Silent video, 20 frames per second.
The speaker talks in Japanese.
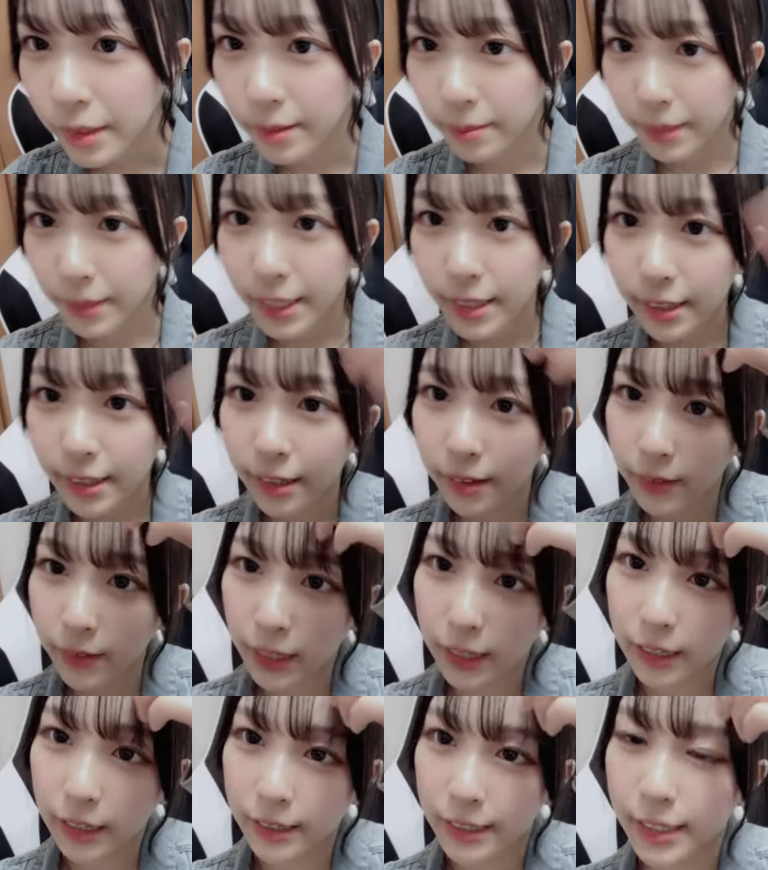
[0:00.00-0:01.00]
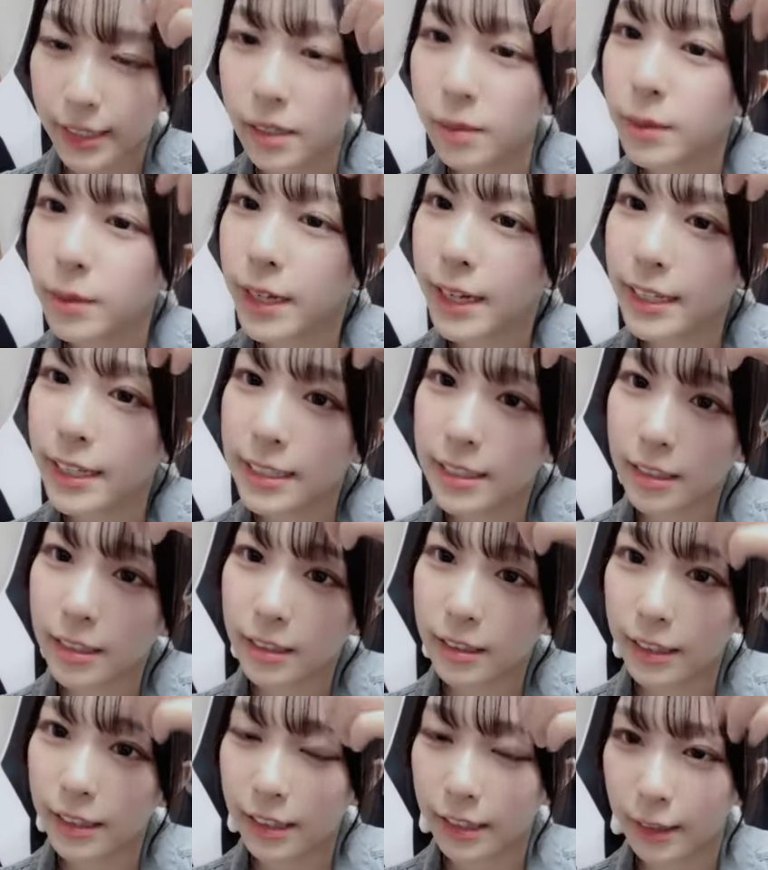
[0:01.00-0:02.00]
みんなはゲーム配
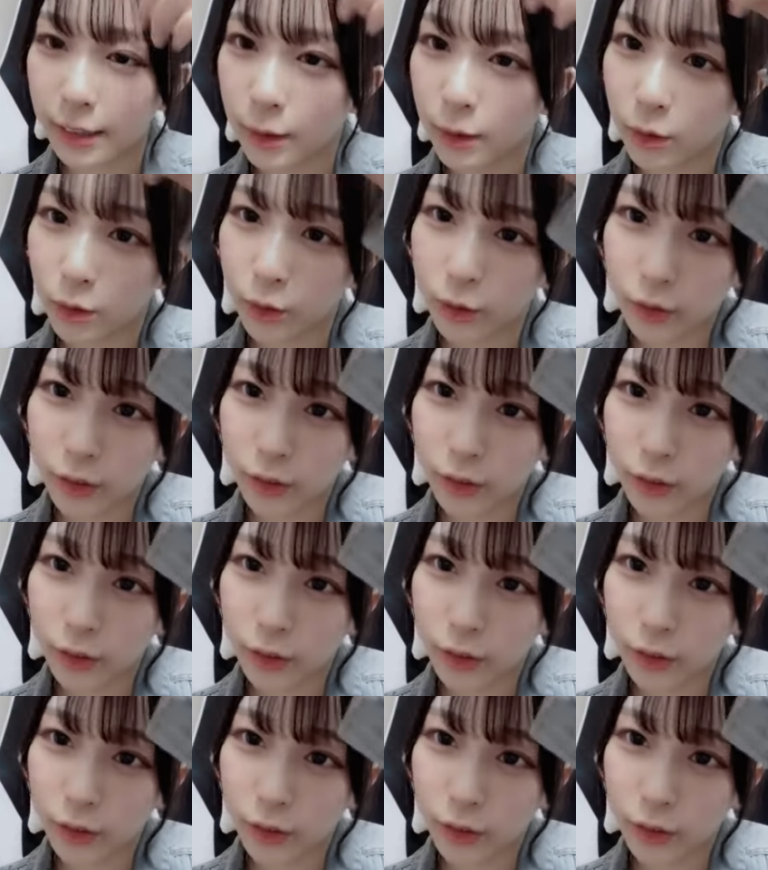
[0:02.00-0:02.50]
信でどう